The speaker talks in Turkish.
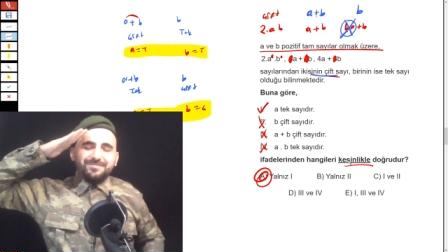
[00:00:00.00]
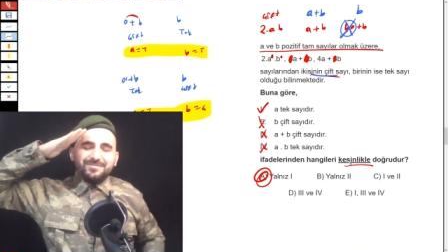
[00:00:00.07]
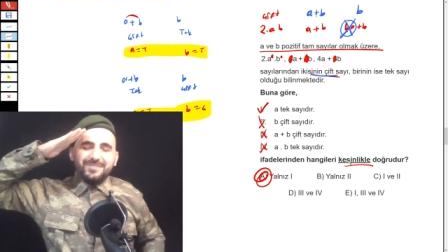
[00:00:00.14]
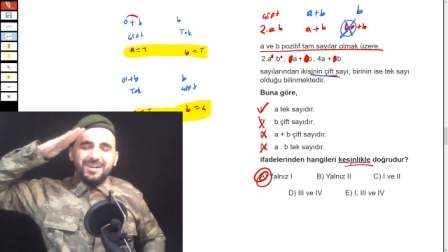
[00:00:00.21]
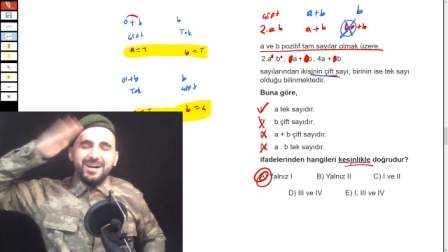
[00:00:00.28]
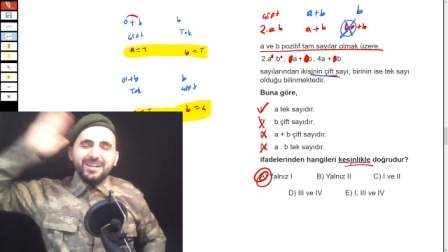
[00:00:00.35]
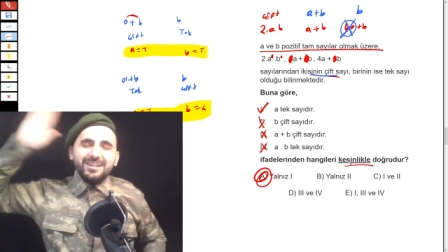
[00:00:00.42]

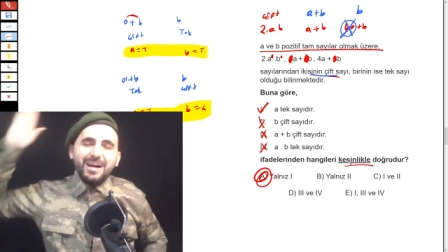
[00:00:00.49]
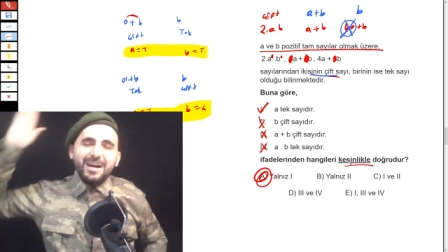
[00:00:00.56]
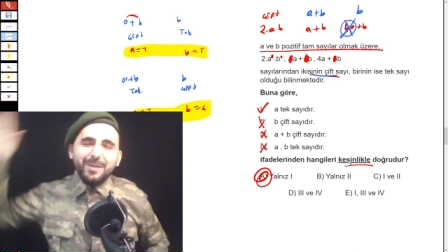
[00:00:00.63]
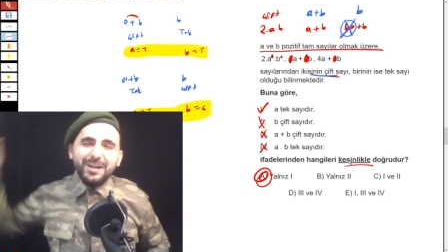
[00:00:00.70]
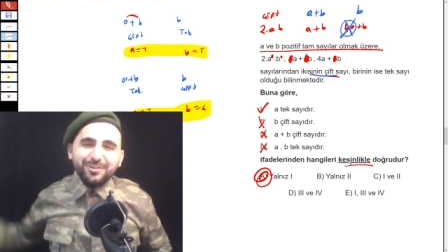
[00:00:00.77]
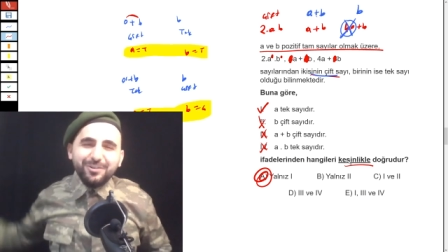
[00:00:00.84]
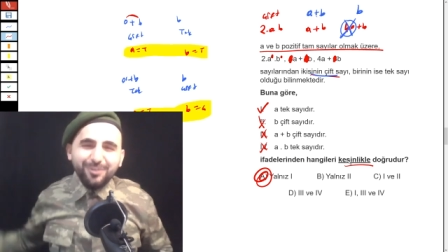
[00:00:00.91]
Allah'a
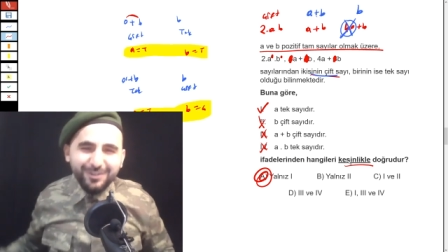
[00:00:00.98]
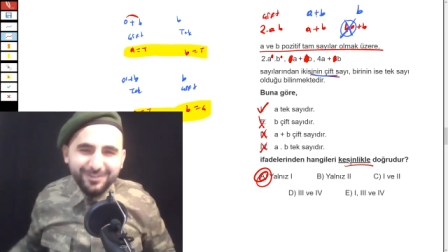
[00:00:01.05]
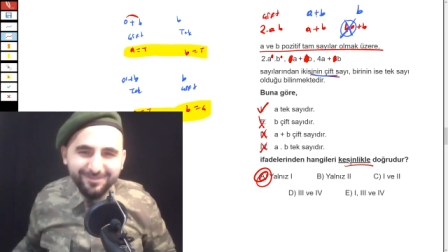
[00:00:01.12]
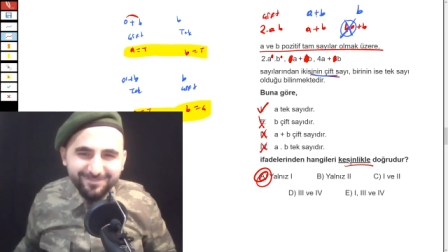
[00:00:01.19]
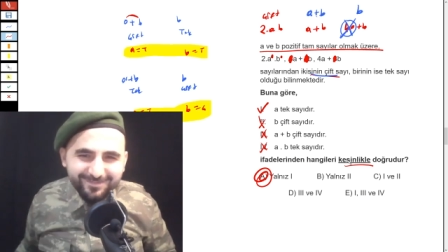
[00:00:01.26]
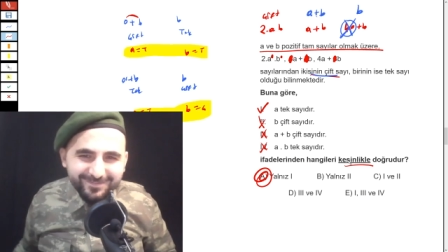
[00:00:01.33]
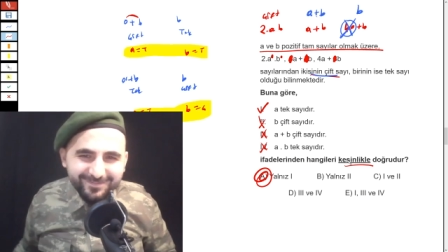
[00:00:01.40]
emanet olun.
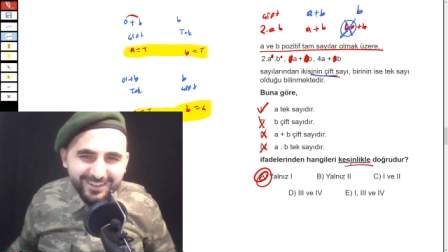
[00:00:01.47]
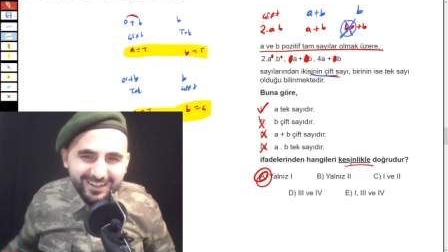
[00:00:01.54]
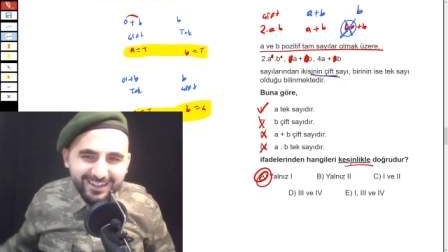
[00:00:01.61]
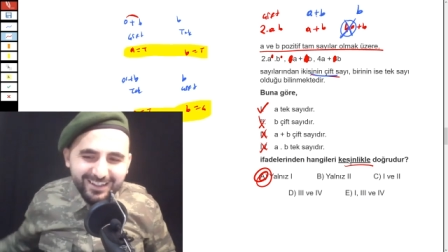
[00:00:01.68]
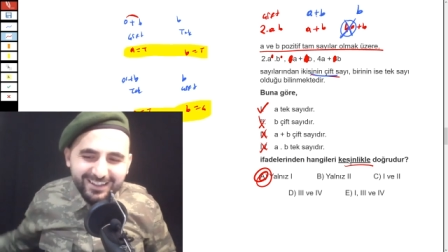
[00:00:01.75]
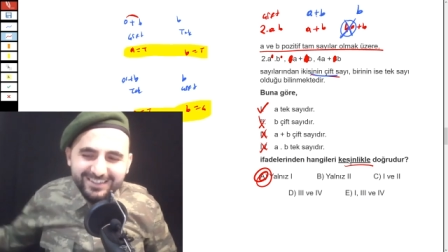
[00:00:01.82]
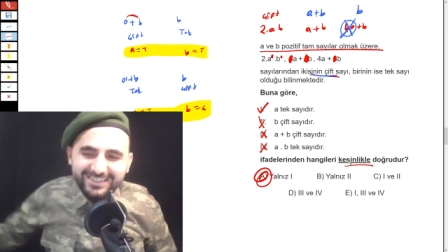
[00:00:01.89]

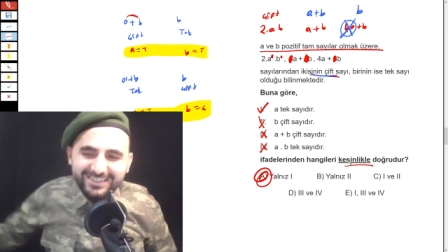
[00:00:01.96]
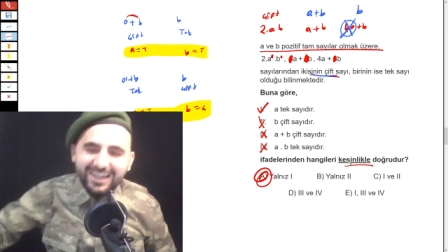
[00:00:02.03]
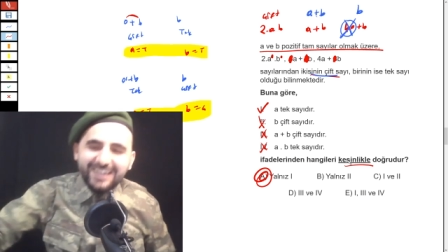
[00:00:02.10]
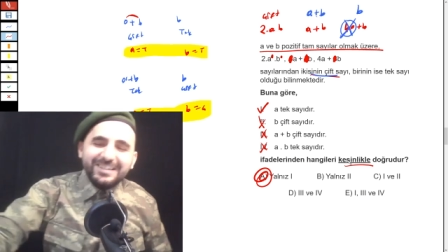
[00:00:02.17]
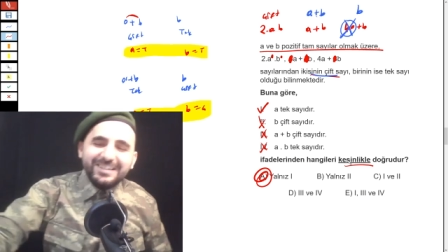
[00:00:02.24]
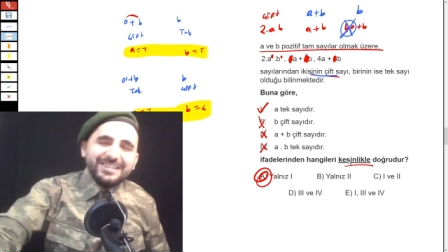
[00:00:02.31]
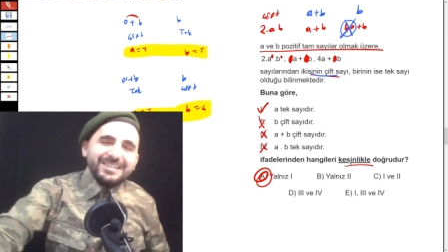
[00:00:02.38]

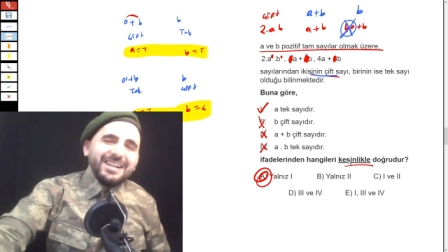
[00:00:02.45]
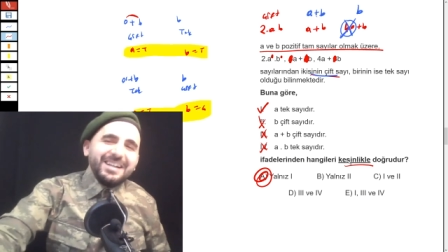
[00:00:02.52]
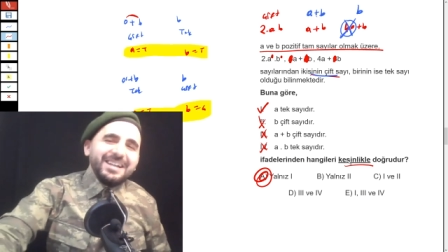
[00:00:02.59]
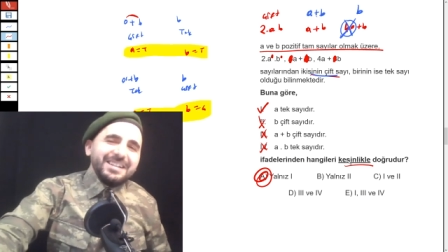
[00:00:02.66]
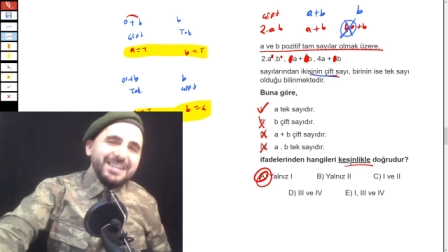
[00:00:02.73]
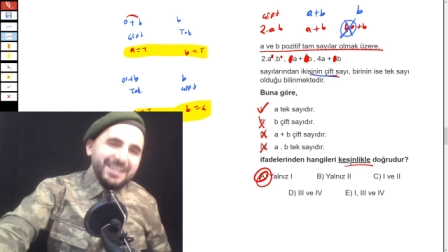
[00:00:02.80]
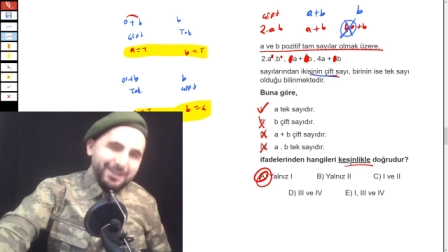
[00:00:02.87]
Kendinize
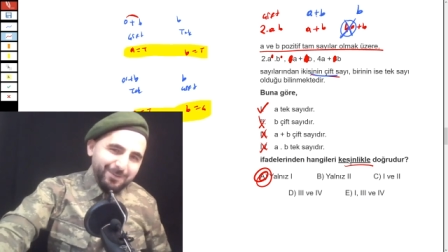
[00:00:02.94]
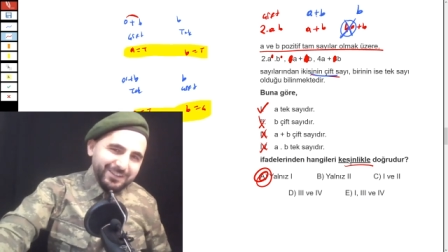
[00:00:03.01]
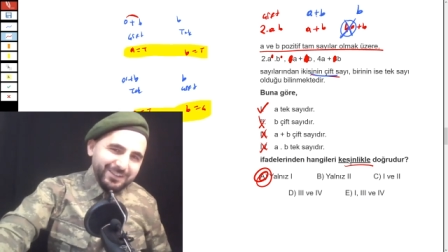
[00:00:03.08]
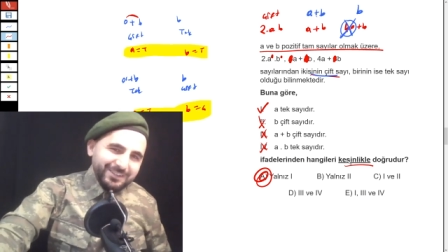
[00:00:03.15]
iyi bakın.